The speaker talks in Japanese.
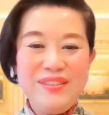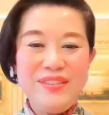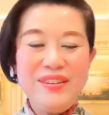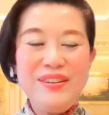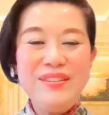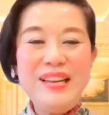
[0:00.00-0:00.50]

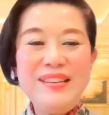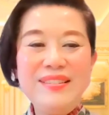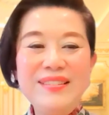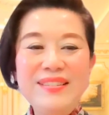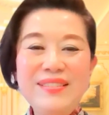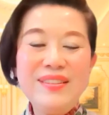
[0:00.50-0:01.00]
それをね
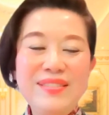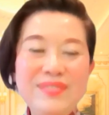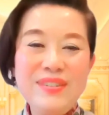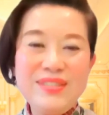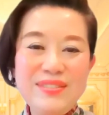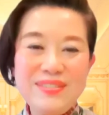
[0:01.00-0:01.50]
ずっといつ
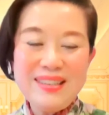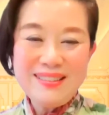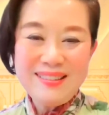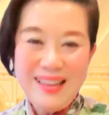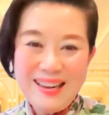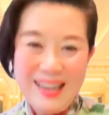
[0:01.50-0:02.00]
もで
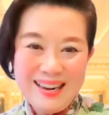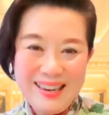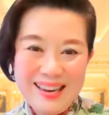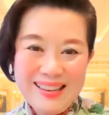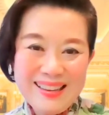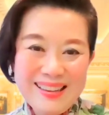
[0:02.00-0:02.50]
すね考
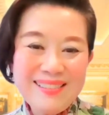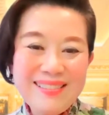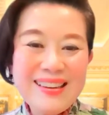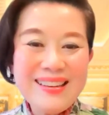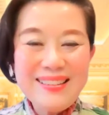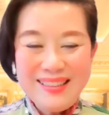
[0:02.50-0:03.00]
えていたわ
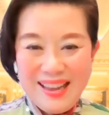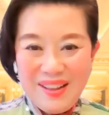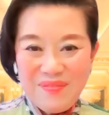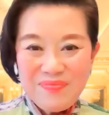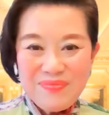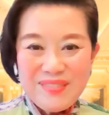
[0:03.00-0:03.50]
けですね。